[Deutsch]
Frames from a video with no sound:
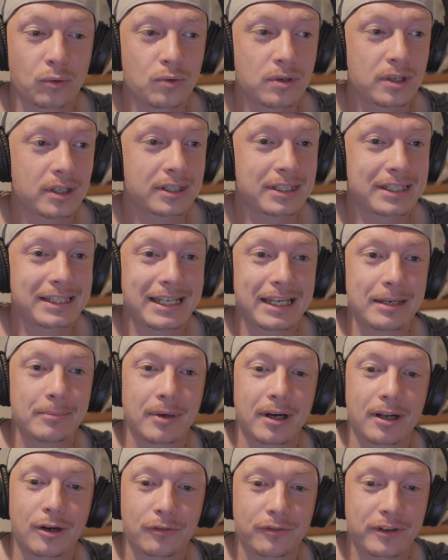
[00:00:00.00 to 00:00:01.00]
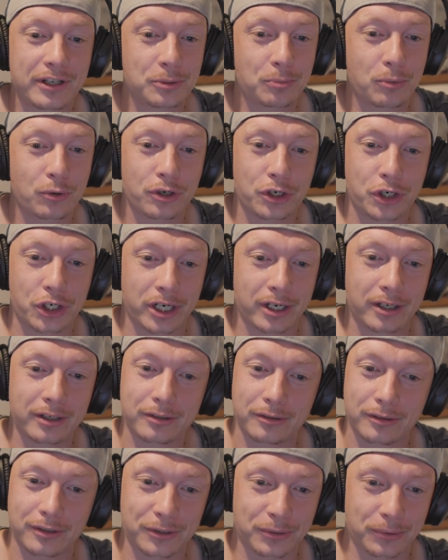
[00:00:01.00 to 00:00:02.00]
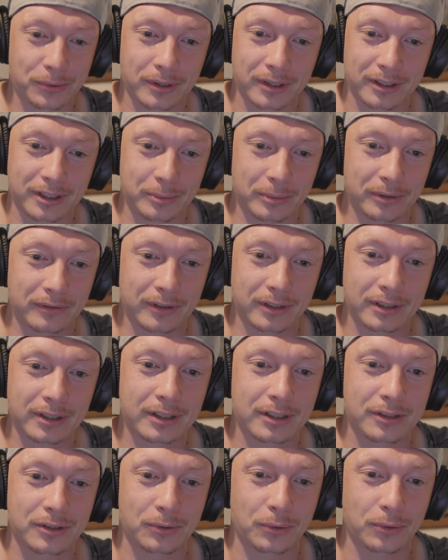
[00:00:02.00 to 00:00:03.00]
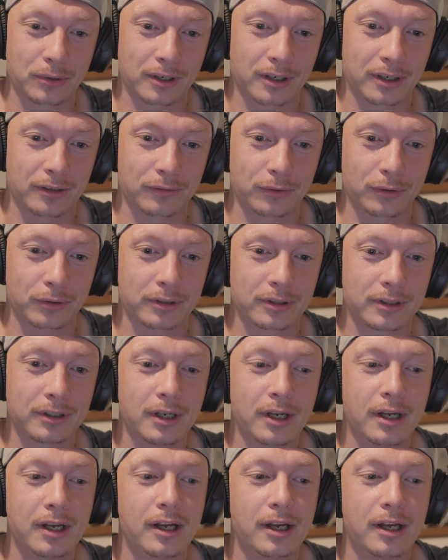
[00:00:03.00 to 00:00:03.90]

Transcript: 110 Mal auf Facebook geshared oder so nach dem Event, als es hochgeladen wurde.